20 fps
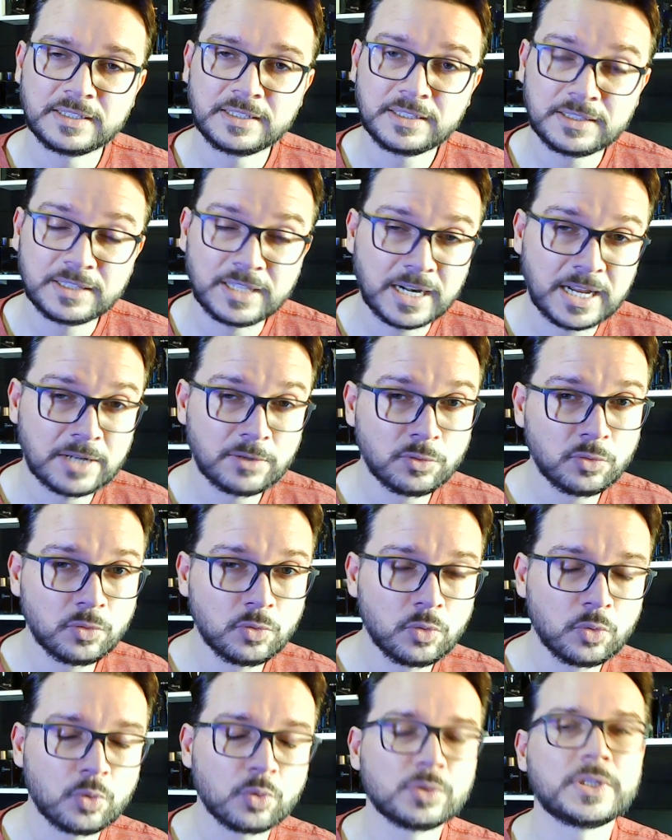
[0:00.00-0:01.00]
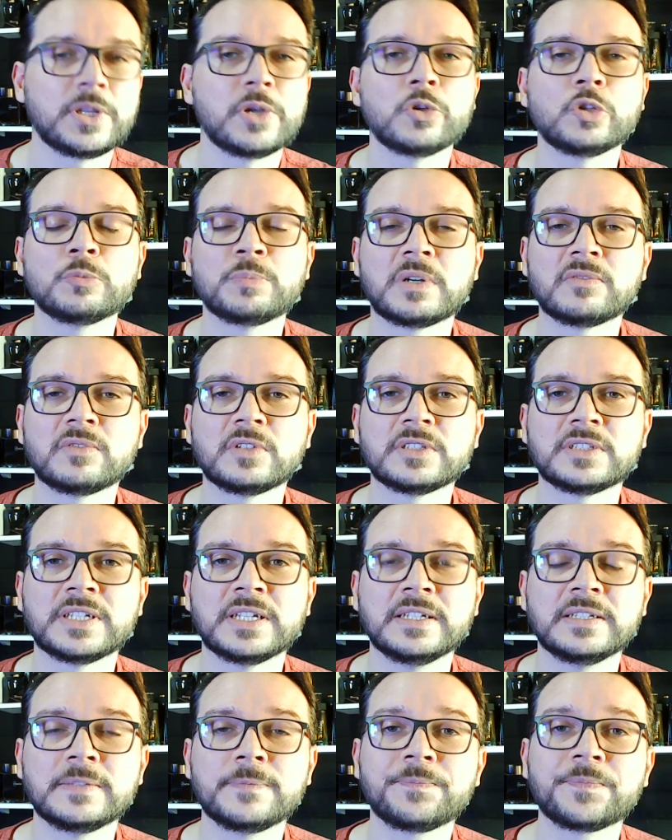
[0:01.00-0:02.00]
e trago o conteúdo para
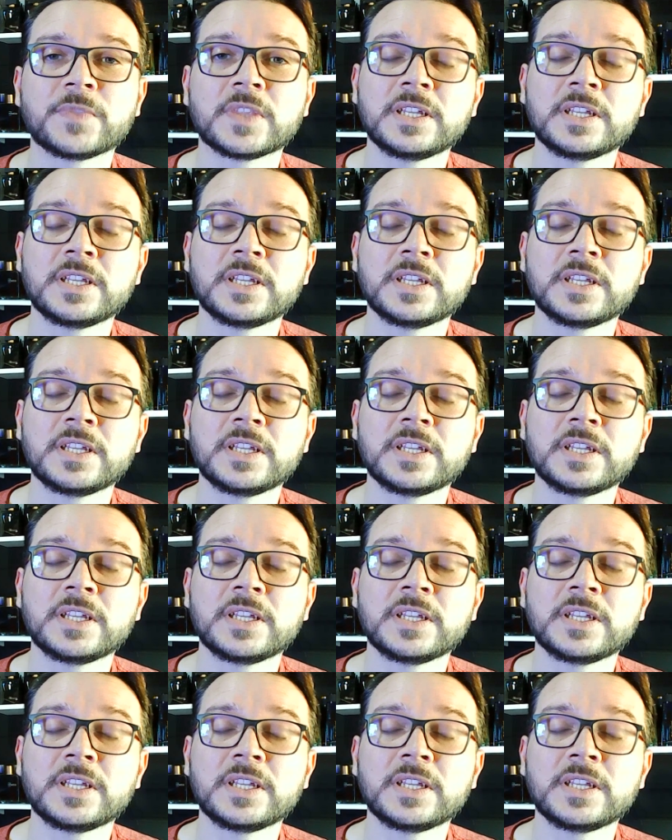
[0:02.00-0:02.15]
vocês.